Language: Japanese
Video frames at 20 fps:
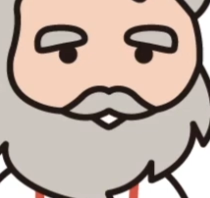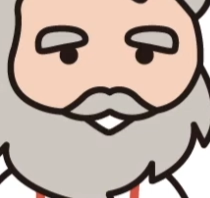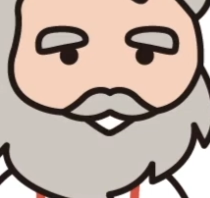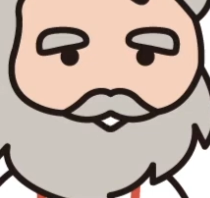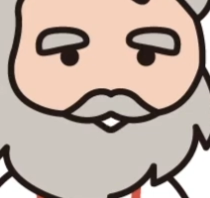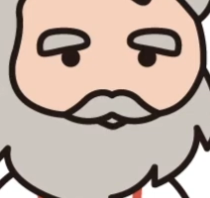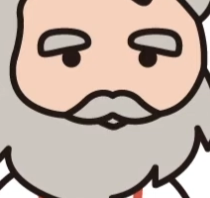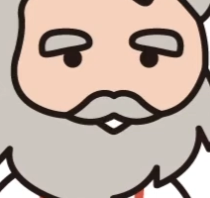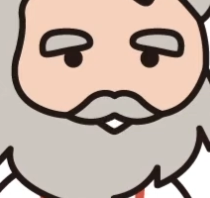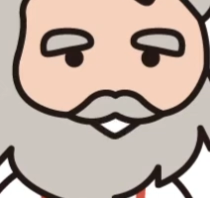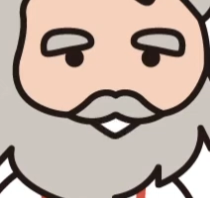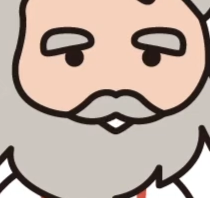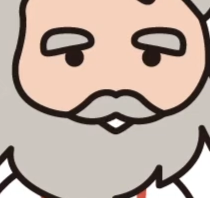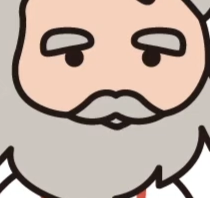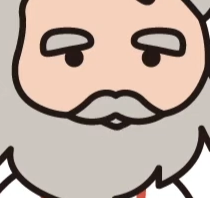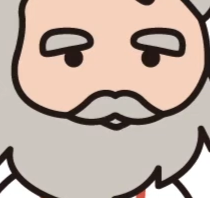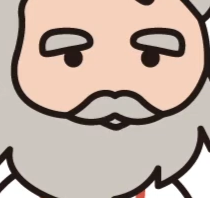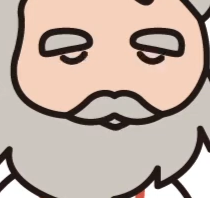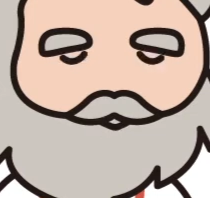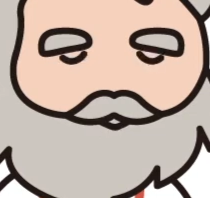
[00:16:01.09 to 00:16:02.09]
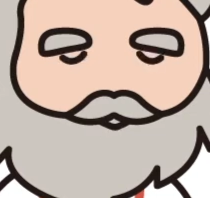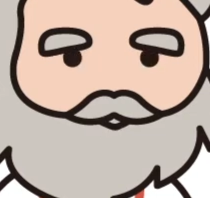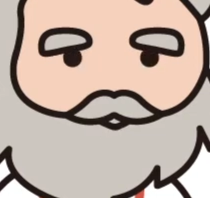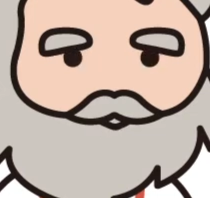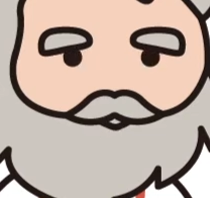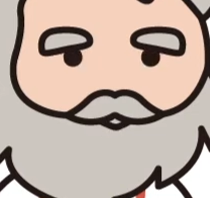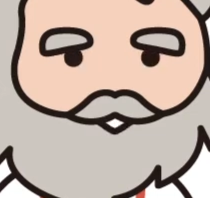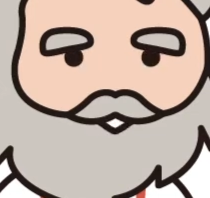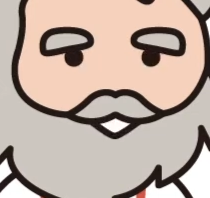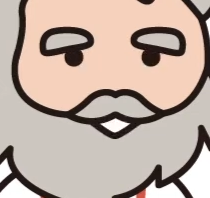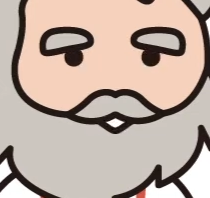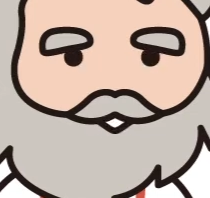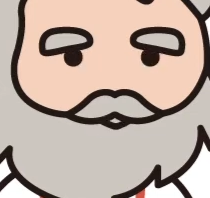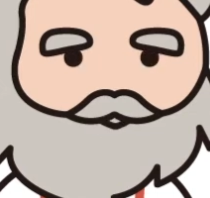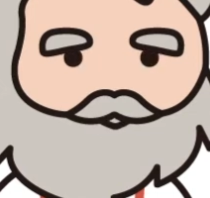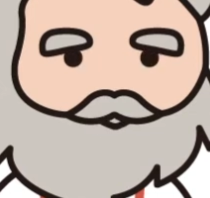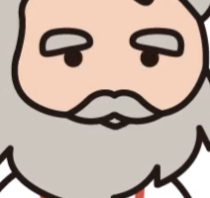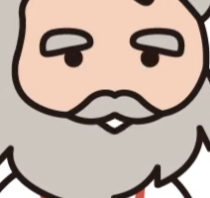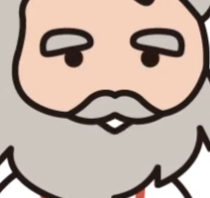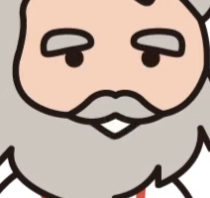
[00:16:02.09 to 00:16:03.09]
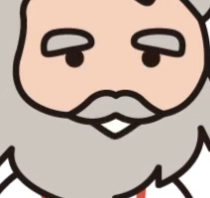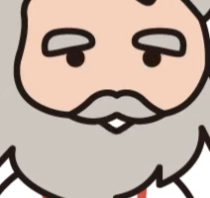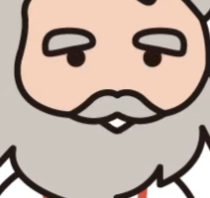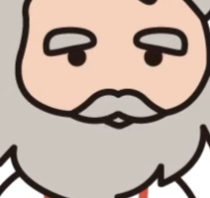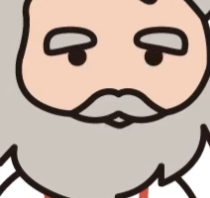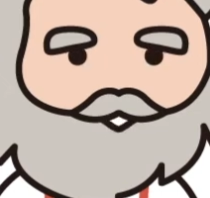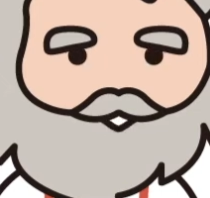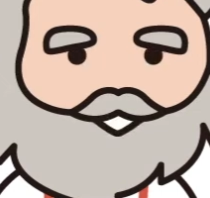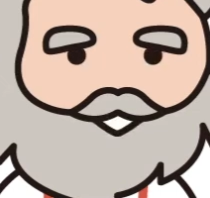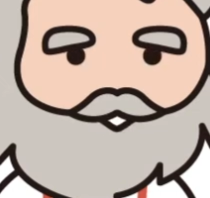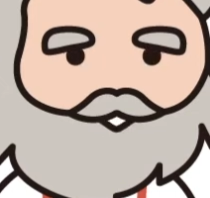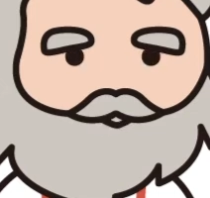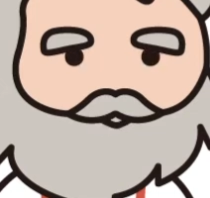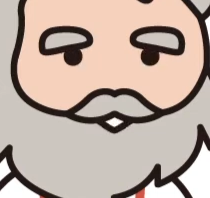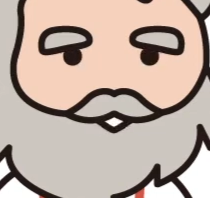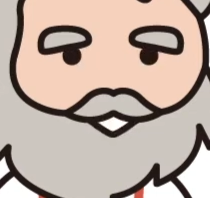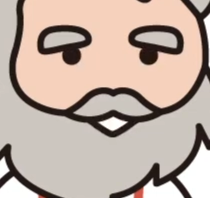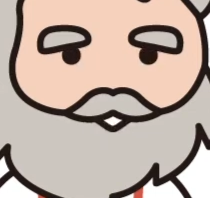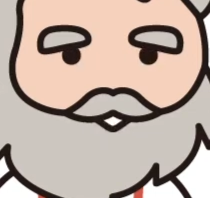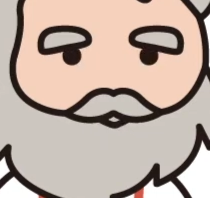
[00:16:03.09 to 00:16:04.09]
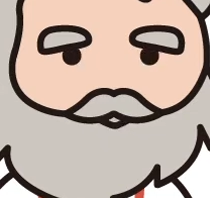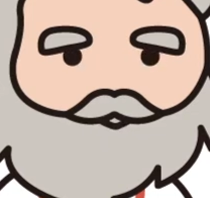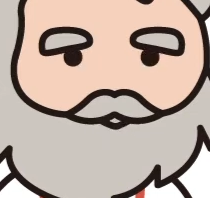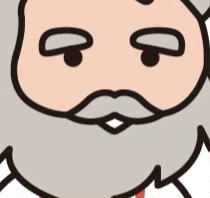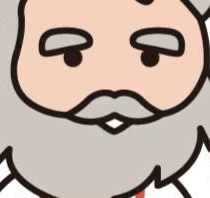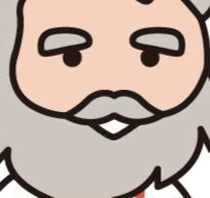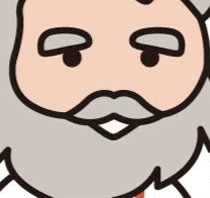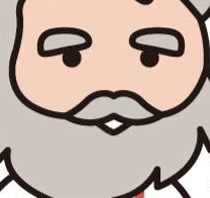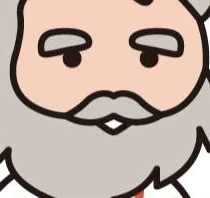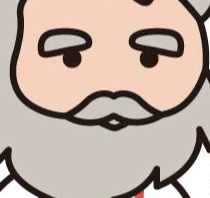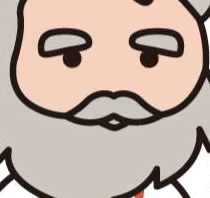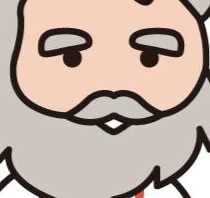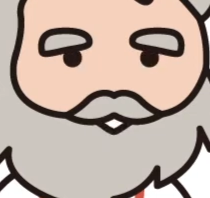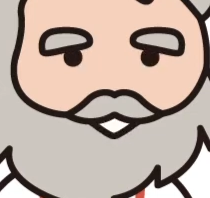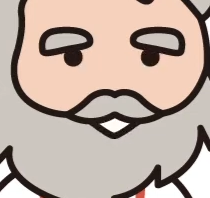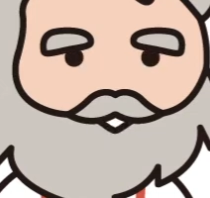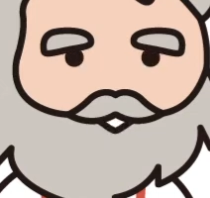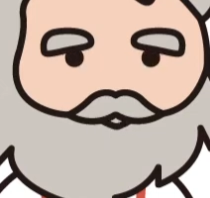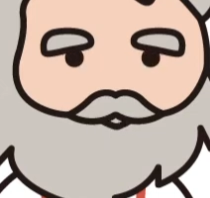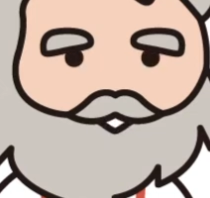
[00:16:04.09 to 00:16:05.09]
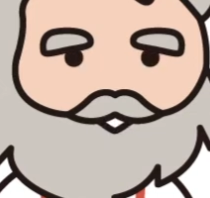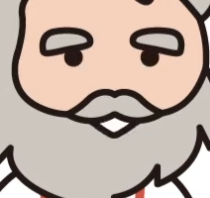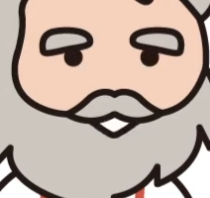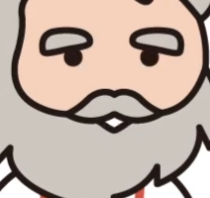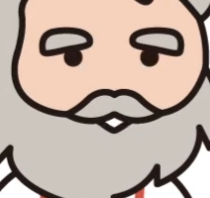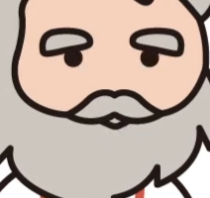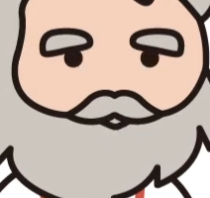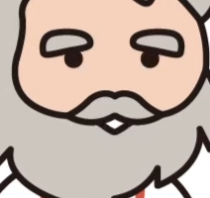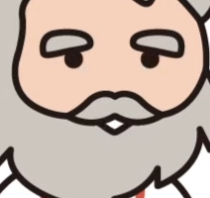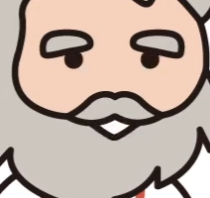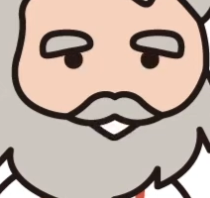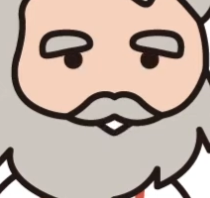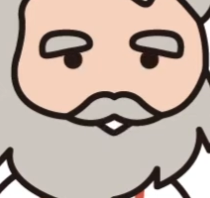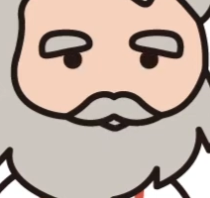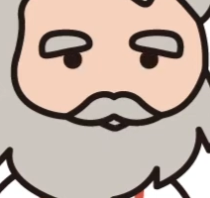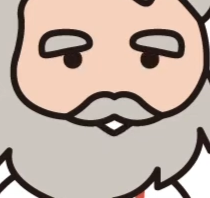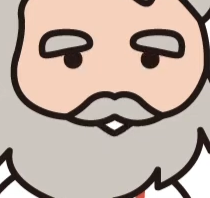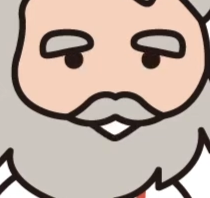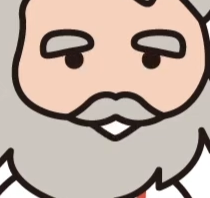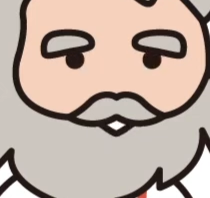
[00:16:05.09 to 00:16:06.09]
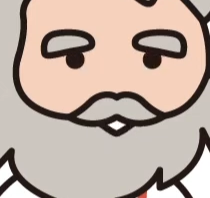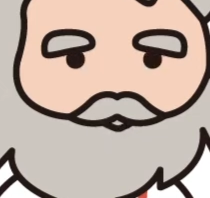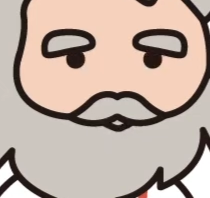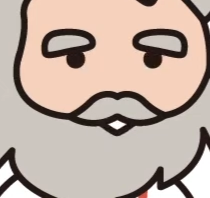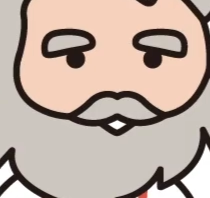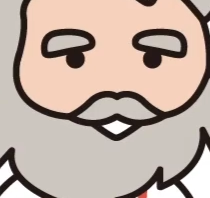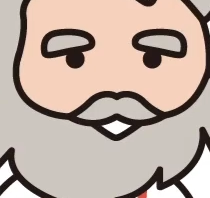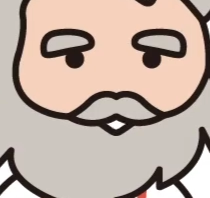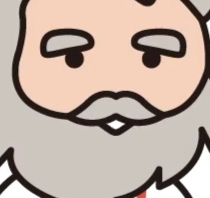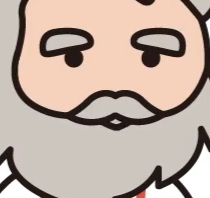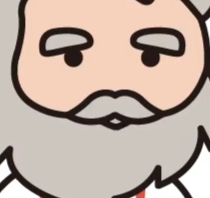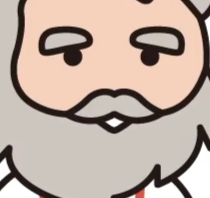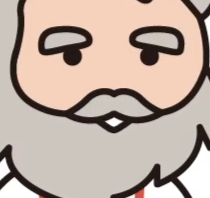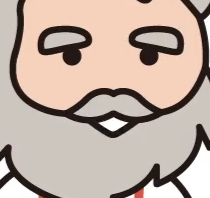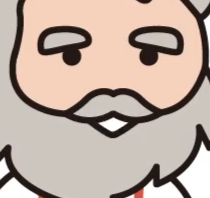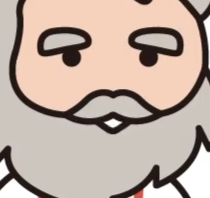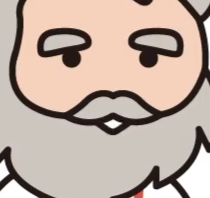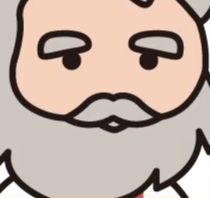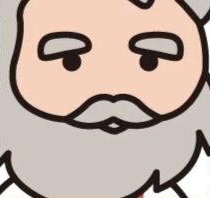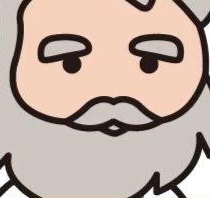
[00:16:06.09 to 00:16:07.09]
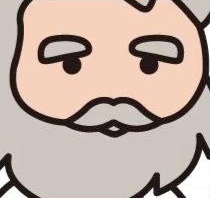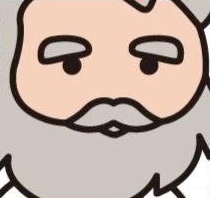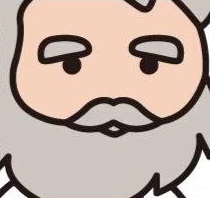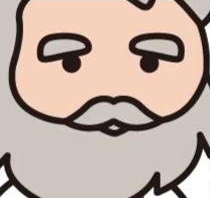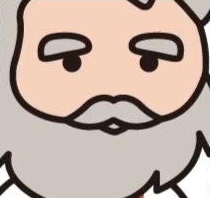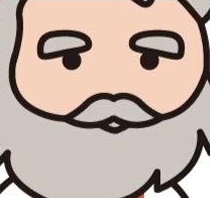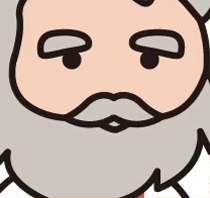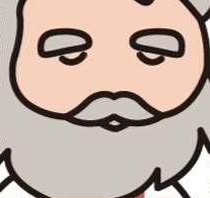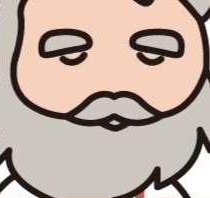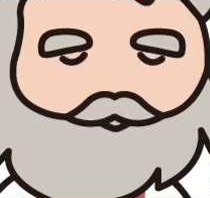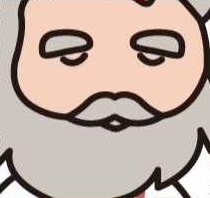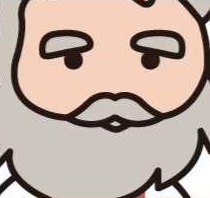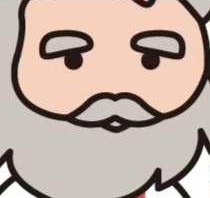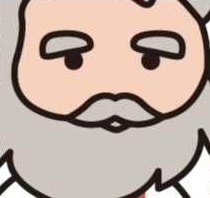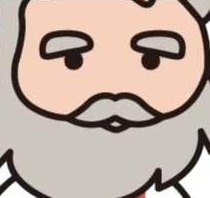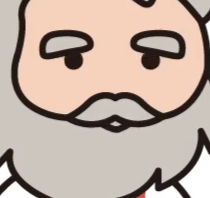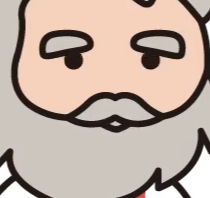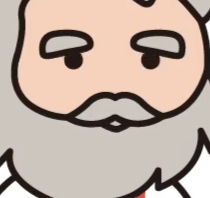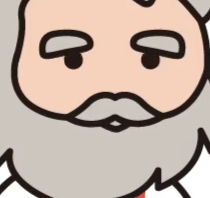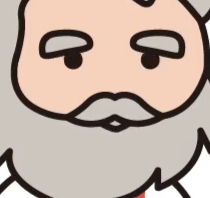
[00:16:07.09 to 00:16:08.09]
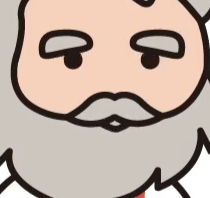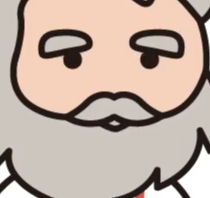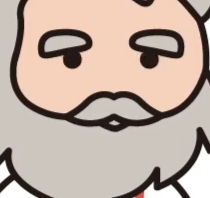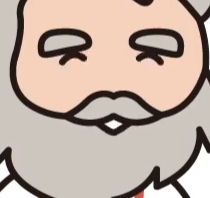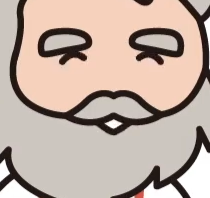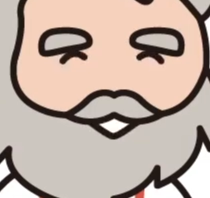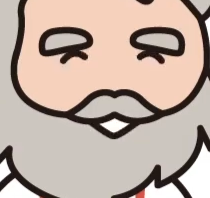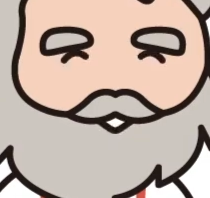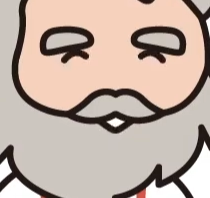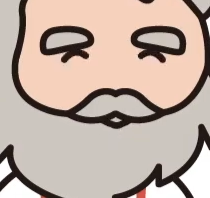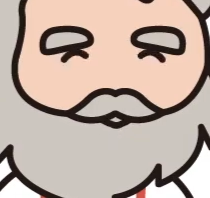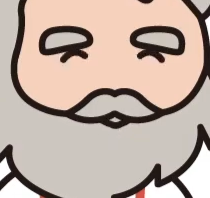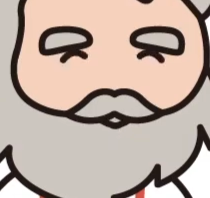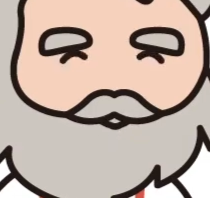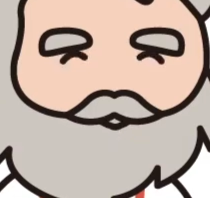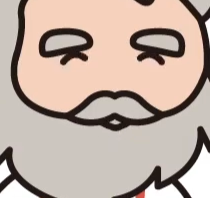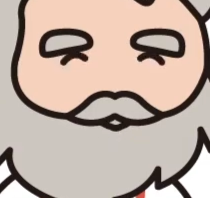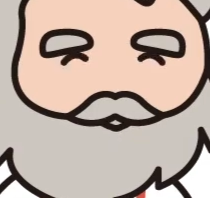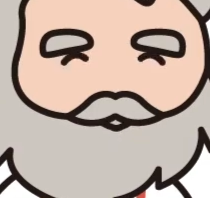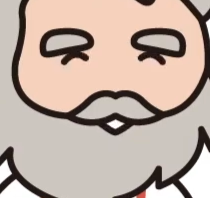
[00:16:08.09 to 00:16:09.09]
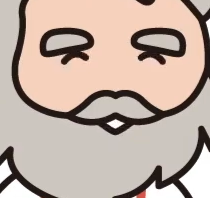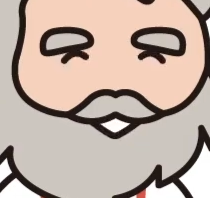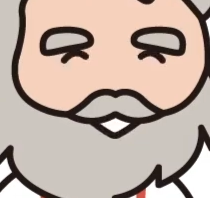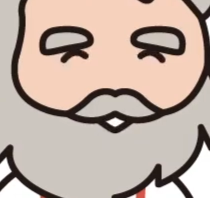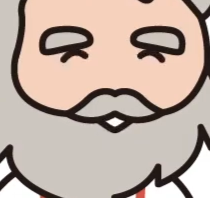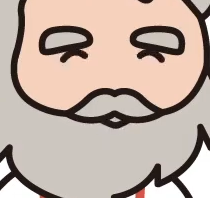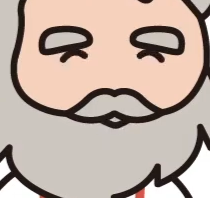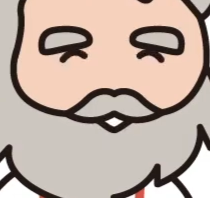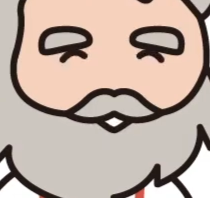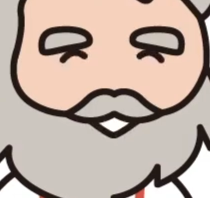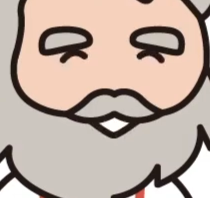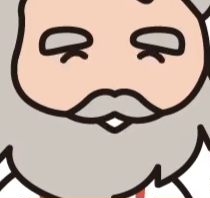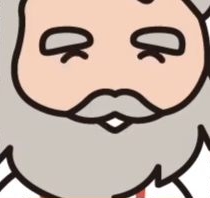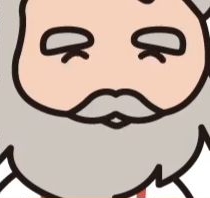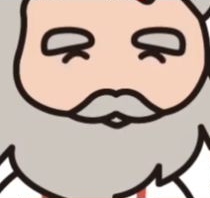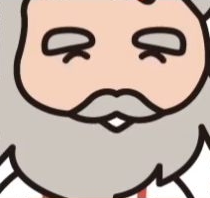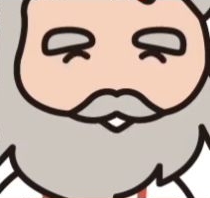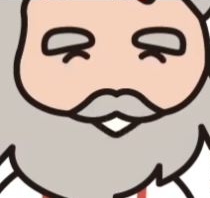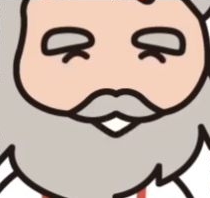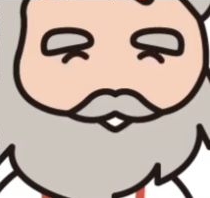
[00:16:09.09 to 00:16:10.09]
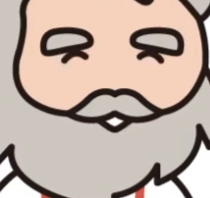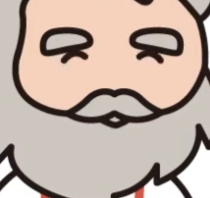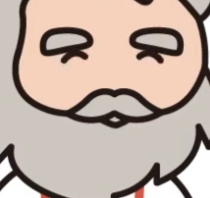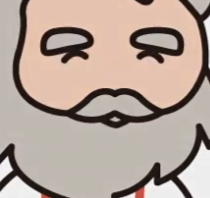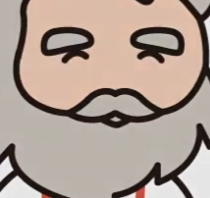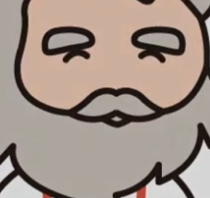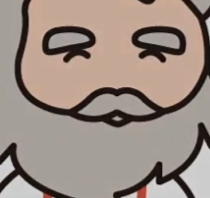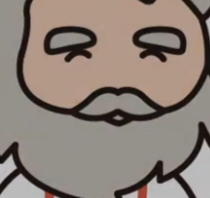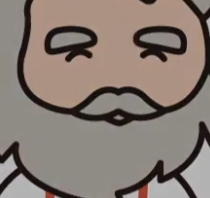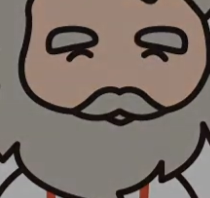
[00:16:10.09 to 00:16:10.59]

のお話またアイヌ民族の生き方などを伝える話などがあります一つ見てみましょうか